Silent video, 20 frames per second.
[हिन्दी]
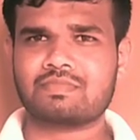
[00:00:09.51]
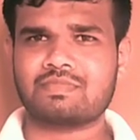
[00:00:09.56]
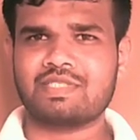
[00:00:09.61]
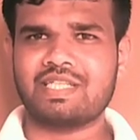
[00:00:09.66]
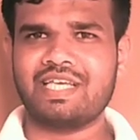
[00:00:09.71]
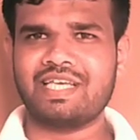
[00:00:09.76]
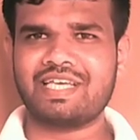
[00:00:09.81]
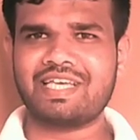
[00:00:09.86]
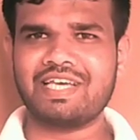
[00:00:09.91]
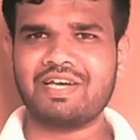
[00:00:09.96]

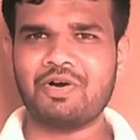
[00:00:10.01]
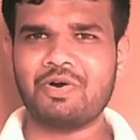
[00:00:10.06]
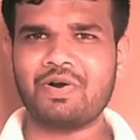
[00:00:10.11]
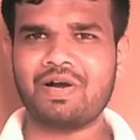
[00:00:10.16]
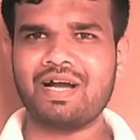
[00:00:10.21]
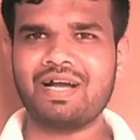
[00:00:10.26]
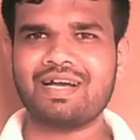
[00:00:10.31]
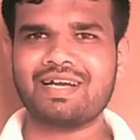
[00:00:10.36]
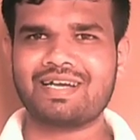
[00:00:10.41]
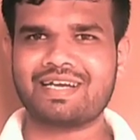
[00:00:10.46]
नहीं किया
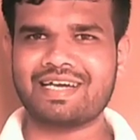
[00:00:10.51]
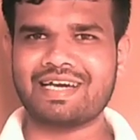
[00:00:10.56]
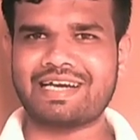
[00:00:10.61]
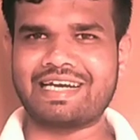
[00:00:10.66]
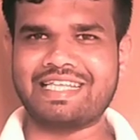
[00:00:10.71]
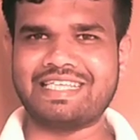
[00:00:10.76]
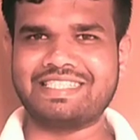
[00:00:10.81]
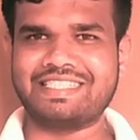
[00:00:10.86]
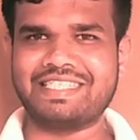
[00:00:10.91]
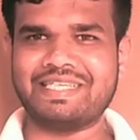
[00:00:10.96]
होगा कर
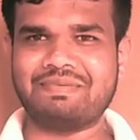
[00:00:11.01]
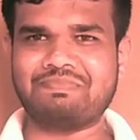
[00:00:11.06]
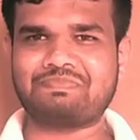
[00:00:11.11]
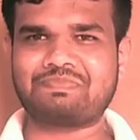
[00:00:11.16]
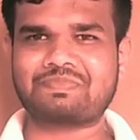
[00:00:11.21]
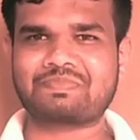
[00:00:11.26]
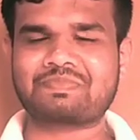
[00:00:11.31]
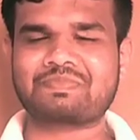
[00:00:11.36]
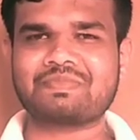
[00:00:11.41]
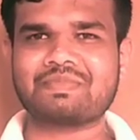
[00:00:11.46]
लीजिए
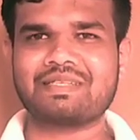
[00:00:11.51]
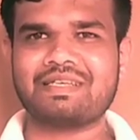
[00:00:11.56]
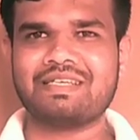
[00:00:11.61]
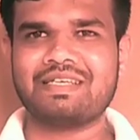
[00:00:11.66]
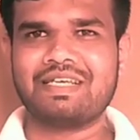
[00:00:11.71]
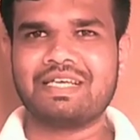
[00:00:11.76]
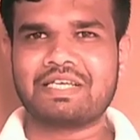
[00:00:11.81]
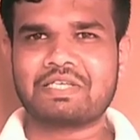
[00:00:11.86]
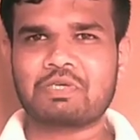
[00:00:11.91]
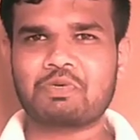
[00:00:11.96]

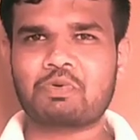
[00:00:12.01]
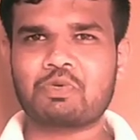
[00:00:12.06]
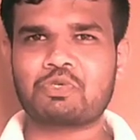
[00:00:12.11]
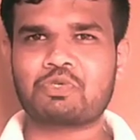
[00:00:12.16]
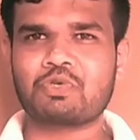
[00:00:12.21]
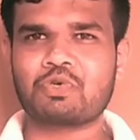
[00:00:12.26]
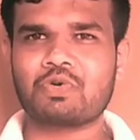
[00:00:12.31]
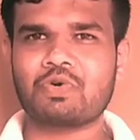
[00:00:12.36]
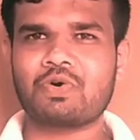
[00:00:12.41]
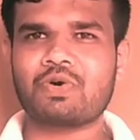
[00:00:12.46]
क्योंकि
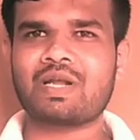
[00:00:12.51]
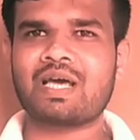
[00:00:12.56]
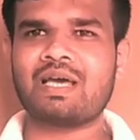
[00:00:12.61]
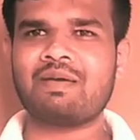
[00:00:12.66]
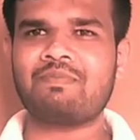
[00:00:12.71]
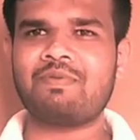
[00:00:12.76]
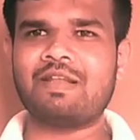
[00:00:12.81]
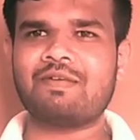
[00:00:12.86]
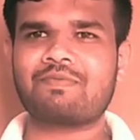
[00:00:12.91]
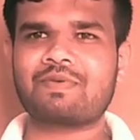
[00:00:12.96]
शुरू हो रहा
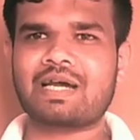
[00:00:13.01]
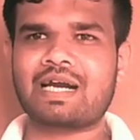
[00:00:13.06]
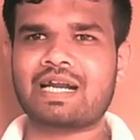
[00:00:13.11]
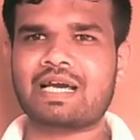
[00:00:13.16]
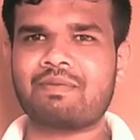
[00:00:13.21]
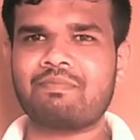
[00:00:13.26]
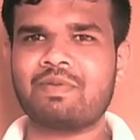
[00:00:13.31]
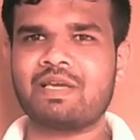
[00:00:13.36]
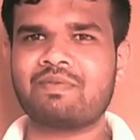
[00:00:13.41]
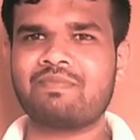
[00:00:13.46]
है
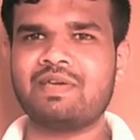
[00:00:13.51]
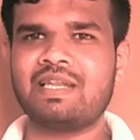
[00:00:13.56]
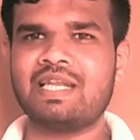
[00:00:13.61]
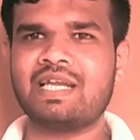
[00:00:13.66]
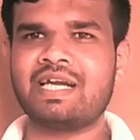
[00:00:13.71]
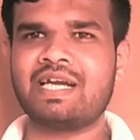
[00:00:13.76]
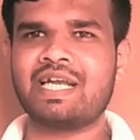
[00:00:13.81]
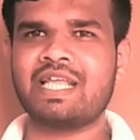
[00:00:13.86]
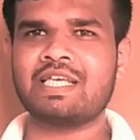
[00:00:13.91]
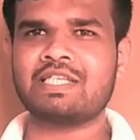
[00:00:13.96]
फ्लिपकार्ट का बिग
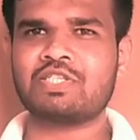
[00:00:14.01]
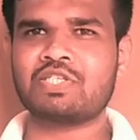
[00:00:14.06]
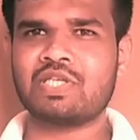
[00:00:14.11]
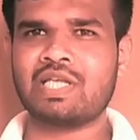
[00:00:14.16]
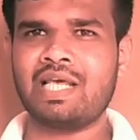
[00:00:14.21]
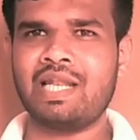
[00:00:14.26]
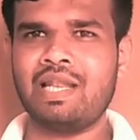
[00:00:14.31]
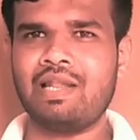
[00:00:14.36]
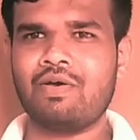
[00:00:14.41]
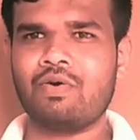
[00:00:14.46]
बिलियन डे
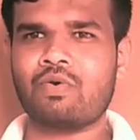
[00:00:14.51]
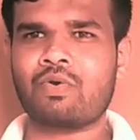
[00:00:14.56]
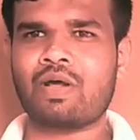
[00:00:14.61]
सेल